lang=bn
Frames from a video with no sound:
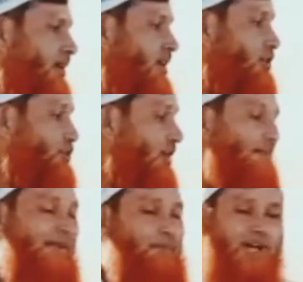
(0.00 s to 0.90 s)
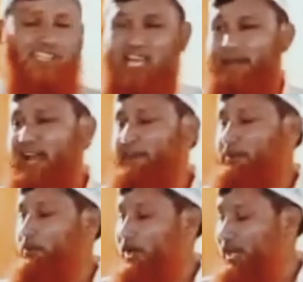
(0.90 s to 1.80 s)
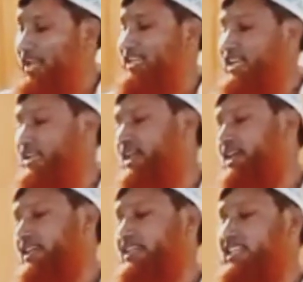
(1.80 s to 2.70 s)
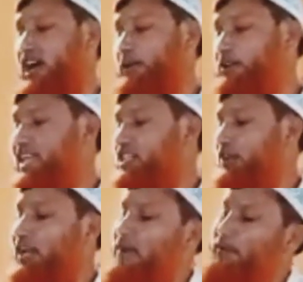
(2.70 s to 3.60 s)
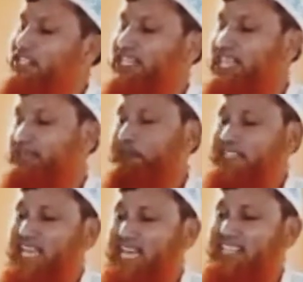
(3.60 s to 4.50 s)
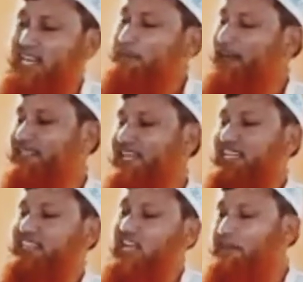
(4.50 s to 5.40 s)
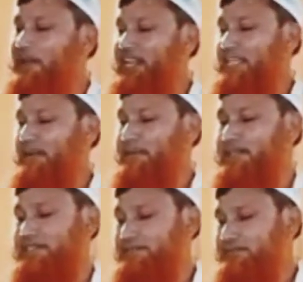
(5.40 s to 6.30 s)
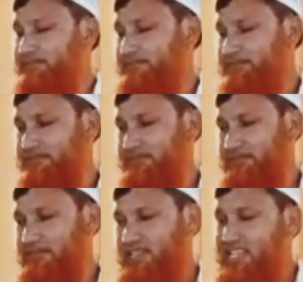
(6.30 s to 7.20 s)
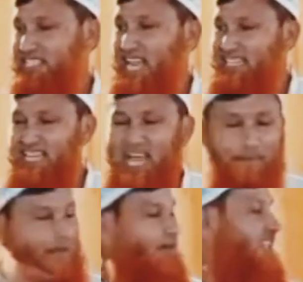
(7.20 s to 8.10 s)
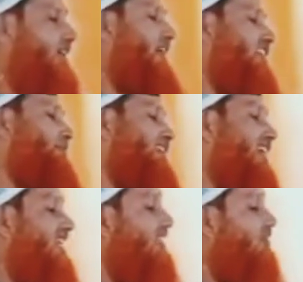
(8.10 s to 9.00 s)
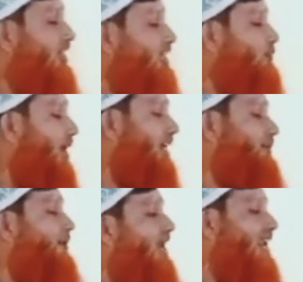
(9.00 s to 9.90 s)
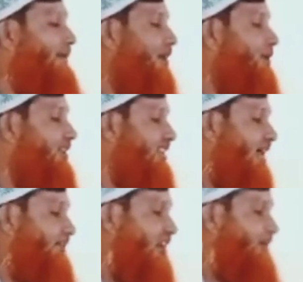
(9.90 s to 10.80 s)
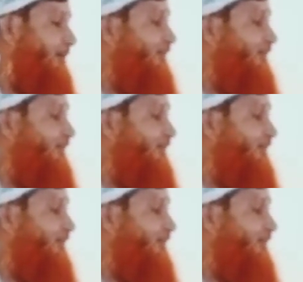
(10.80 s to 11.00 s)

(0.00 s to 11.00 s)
শুধু আপনি বলতে হবে না আপনি বললেই খালি নিয়ম অনুযায়ী চললে আপনার সেটা সারাদিন পাট কাটছেন তো আপনার নেকি পাবেন সারাদিন আপনি নদীতে মাছ মারছেন কিন্তু সেই দুয়াটা বলেন আপনার নদীতে নামতে হবে